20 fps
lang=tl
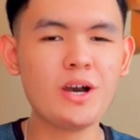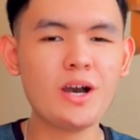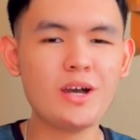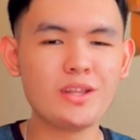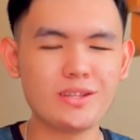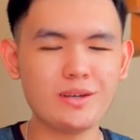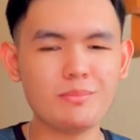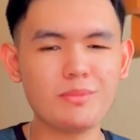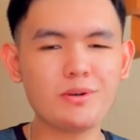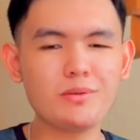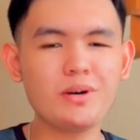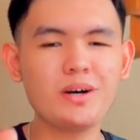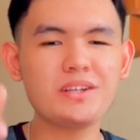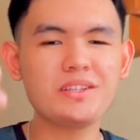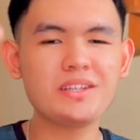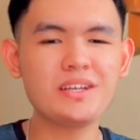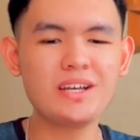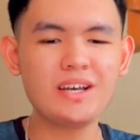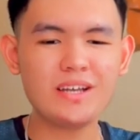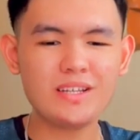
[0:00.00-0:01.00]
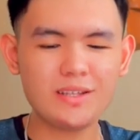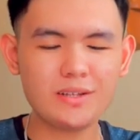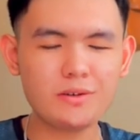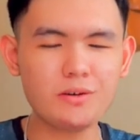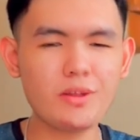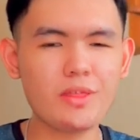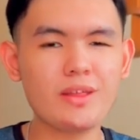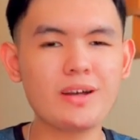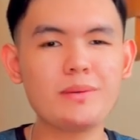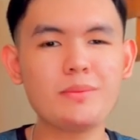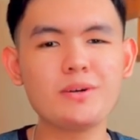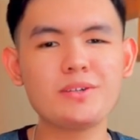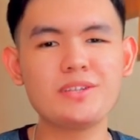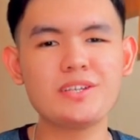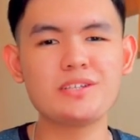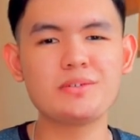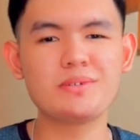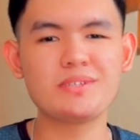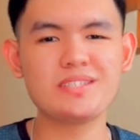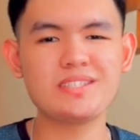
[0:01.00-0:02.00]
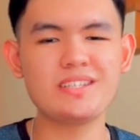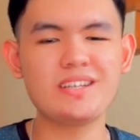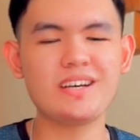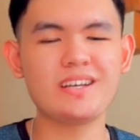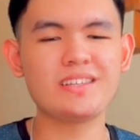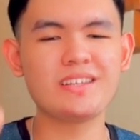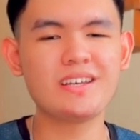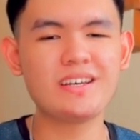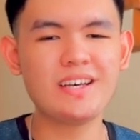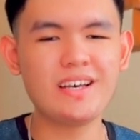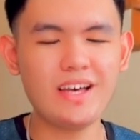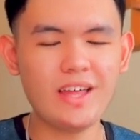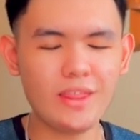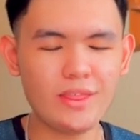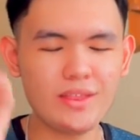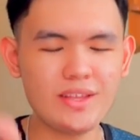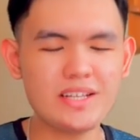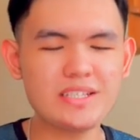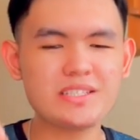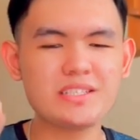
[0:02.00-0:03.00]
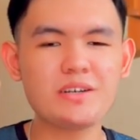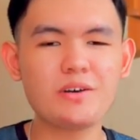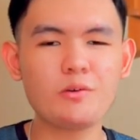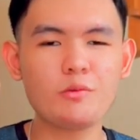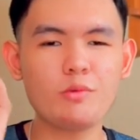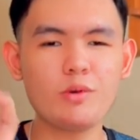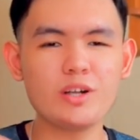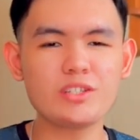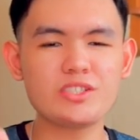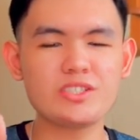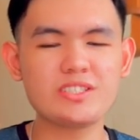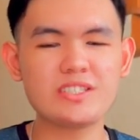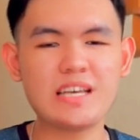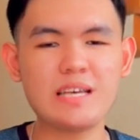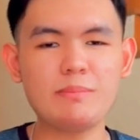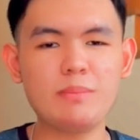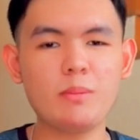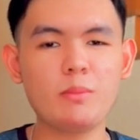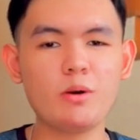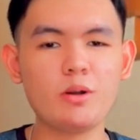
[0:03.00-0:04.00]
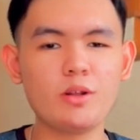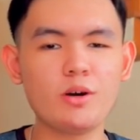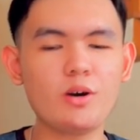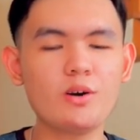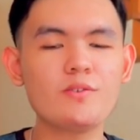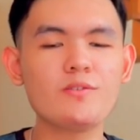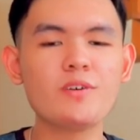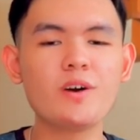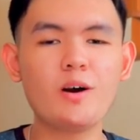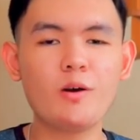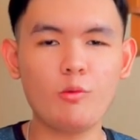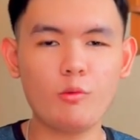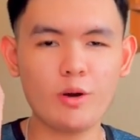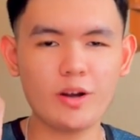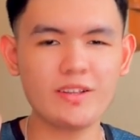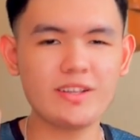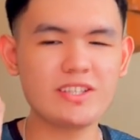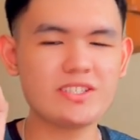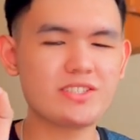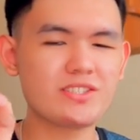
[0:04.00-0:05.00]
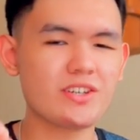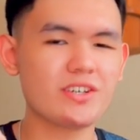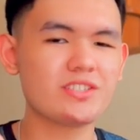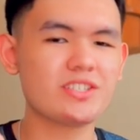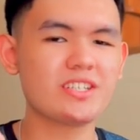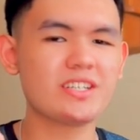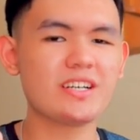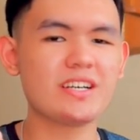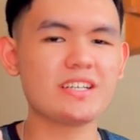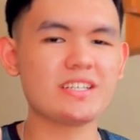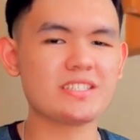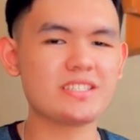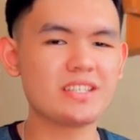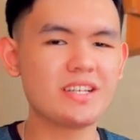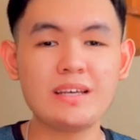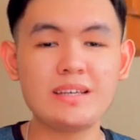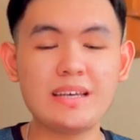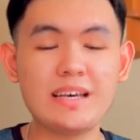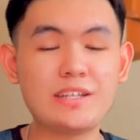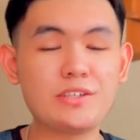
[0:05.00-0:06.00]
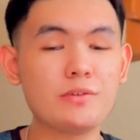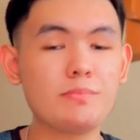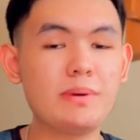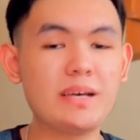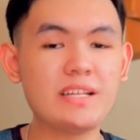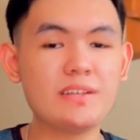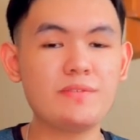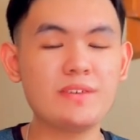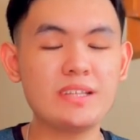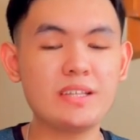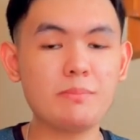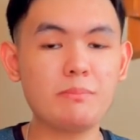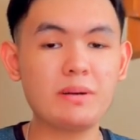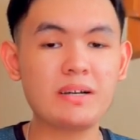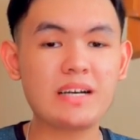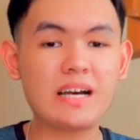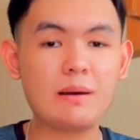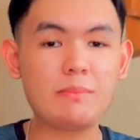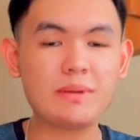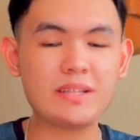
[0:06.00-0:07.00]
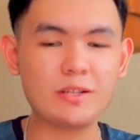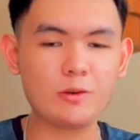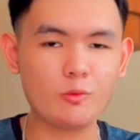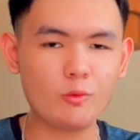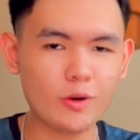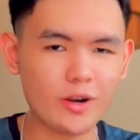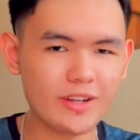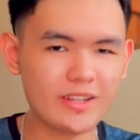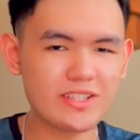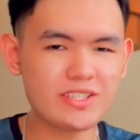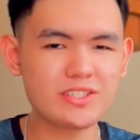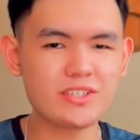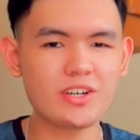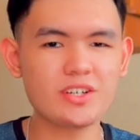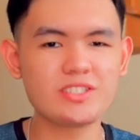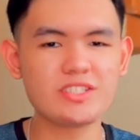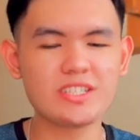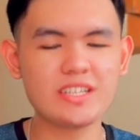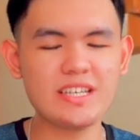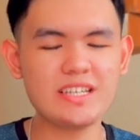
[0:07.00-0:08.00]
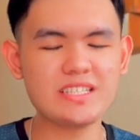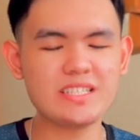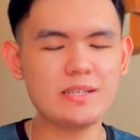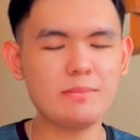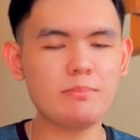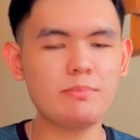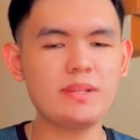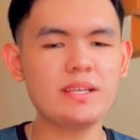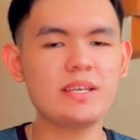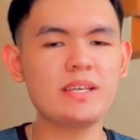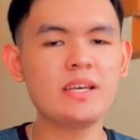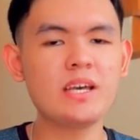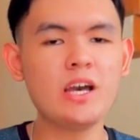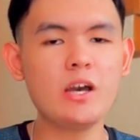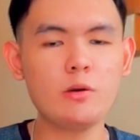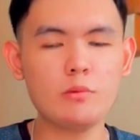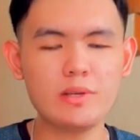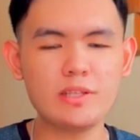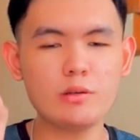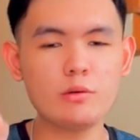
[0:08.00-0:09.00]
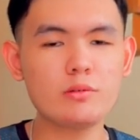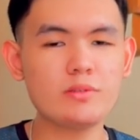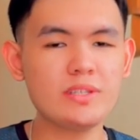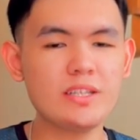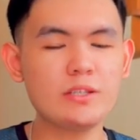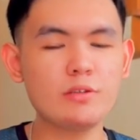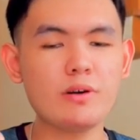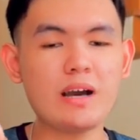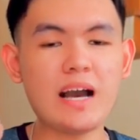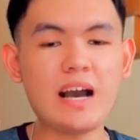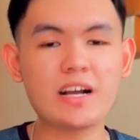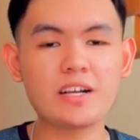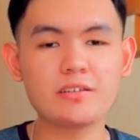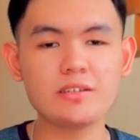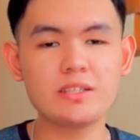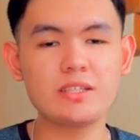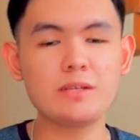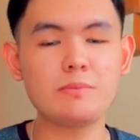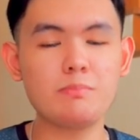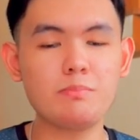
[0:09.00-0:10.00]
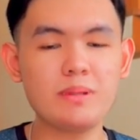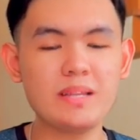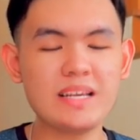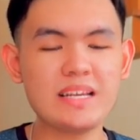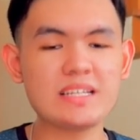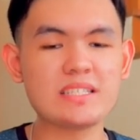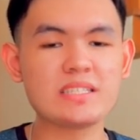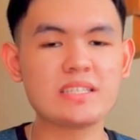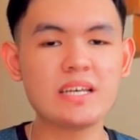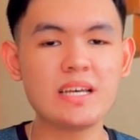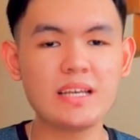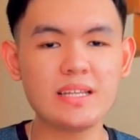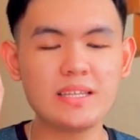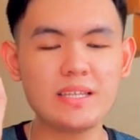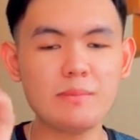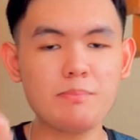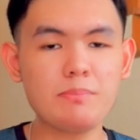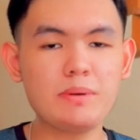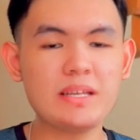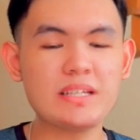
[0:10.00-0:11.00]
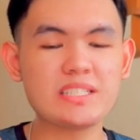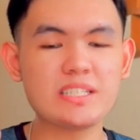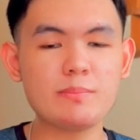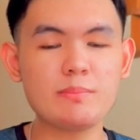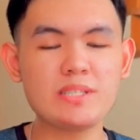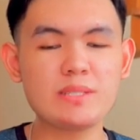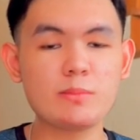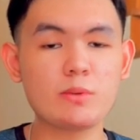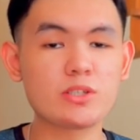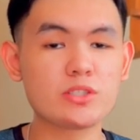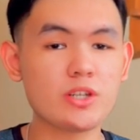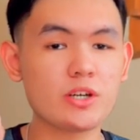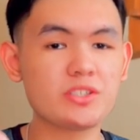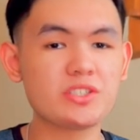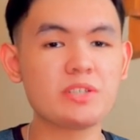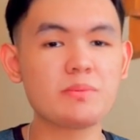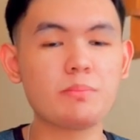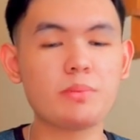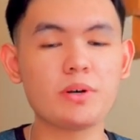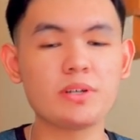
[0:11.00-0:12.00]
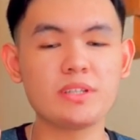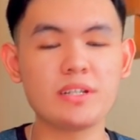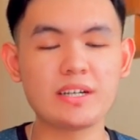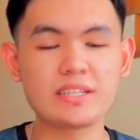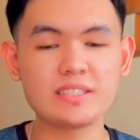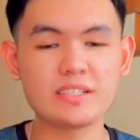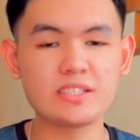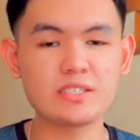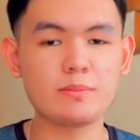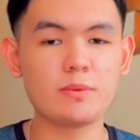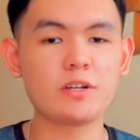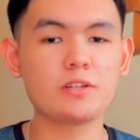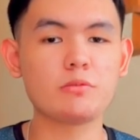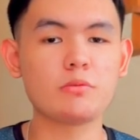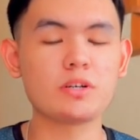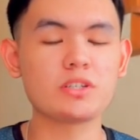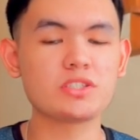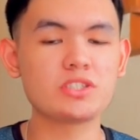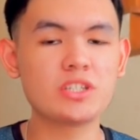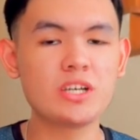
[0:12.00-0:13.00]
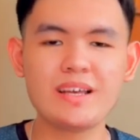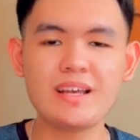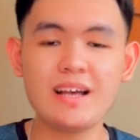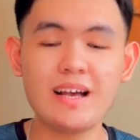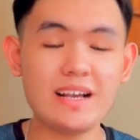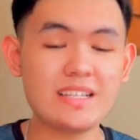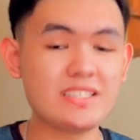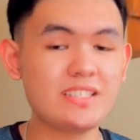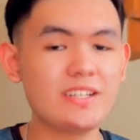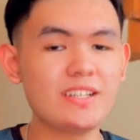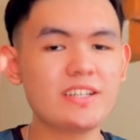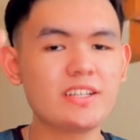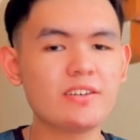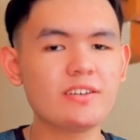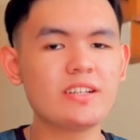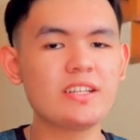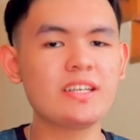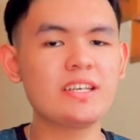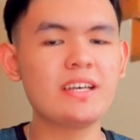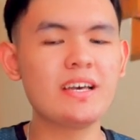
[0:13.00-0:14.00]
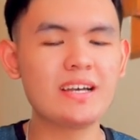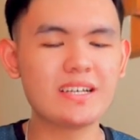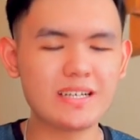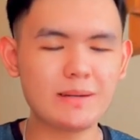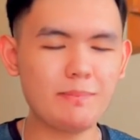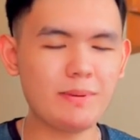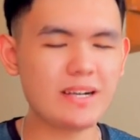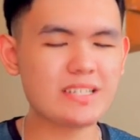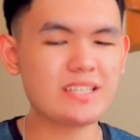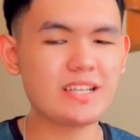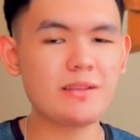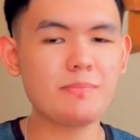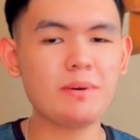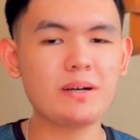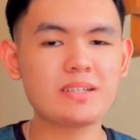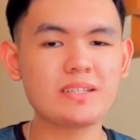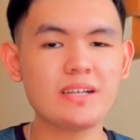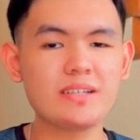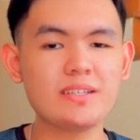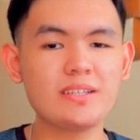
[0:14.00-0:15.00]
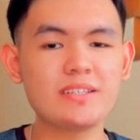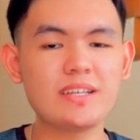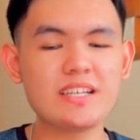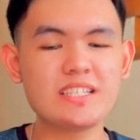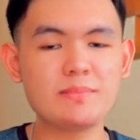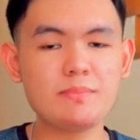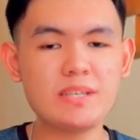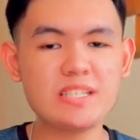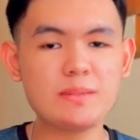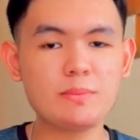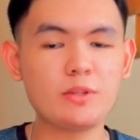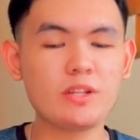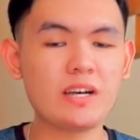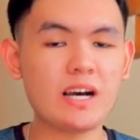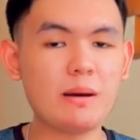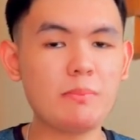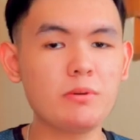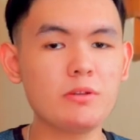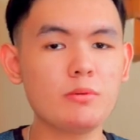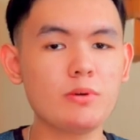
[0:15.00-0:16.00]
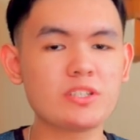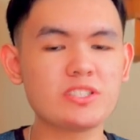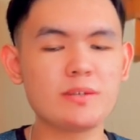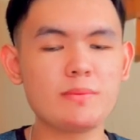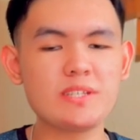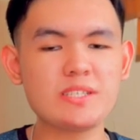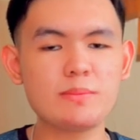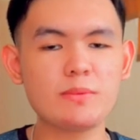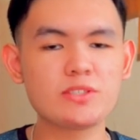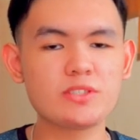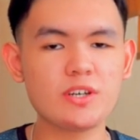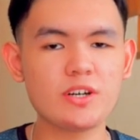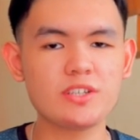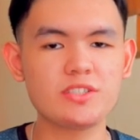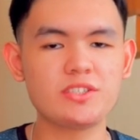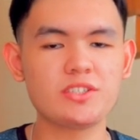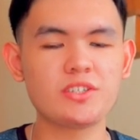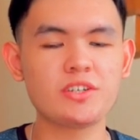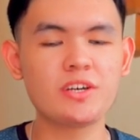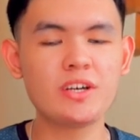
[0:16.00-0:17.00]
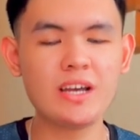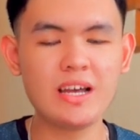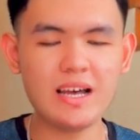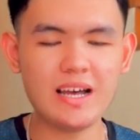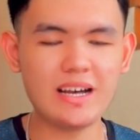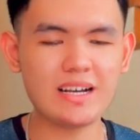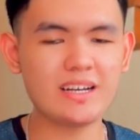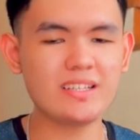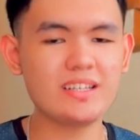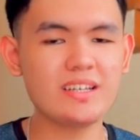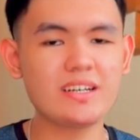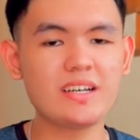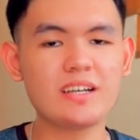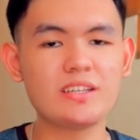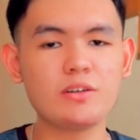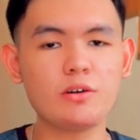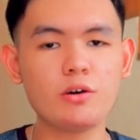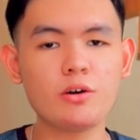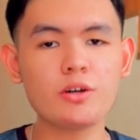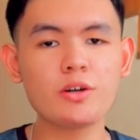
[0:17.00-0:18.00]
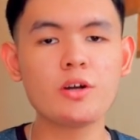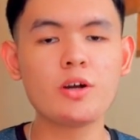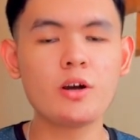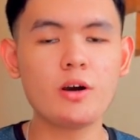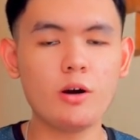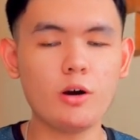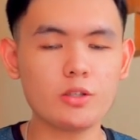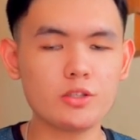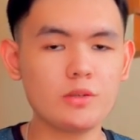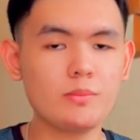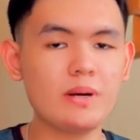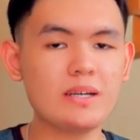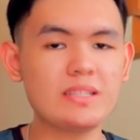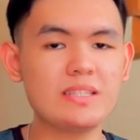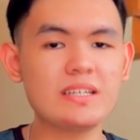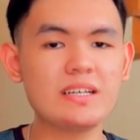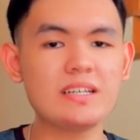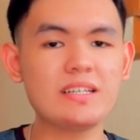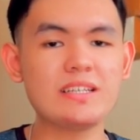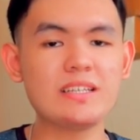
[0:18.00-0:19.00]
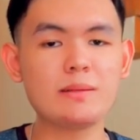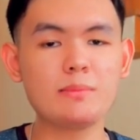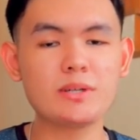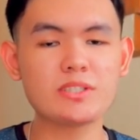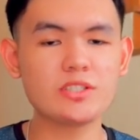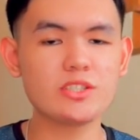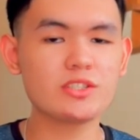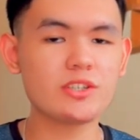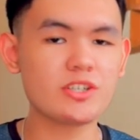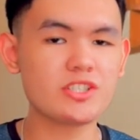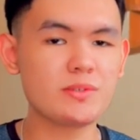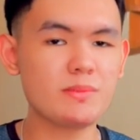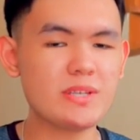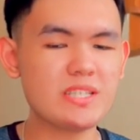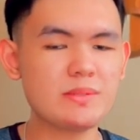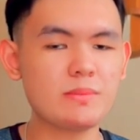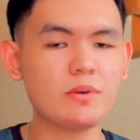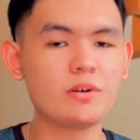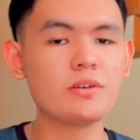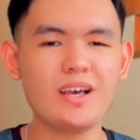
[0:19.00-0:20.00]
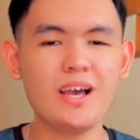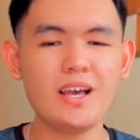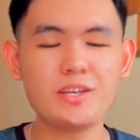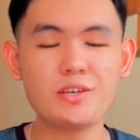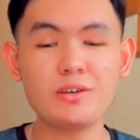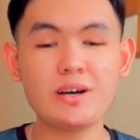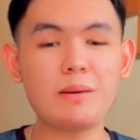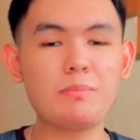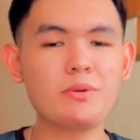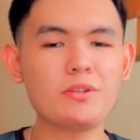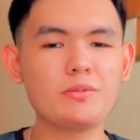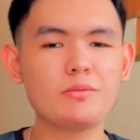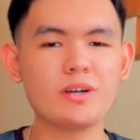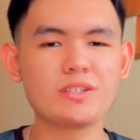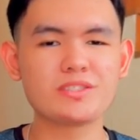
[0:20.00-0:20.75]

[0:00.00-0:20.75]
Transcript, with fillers: number one, The good thing about this one is that this watch is capable of wireless charging guys. And yung benefit ng paggamit ng wireless charging is simply, we don't need to accurately place the pin sa mismong charging port ng isang smartwatch. As in literally, kapag salpak natin guys mismo ng Apple Watch, yung mismong charger, agad-agad or automatically na magcha charge mismo yung Apple Watch.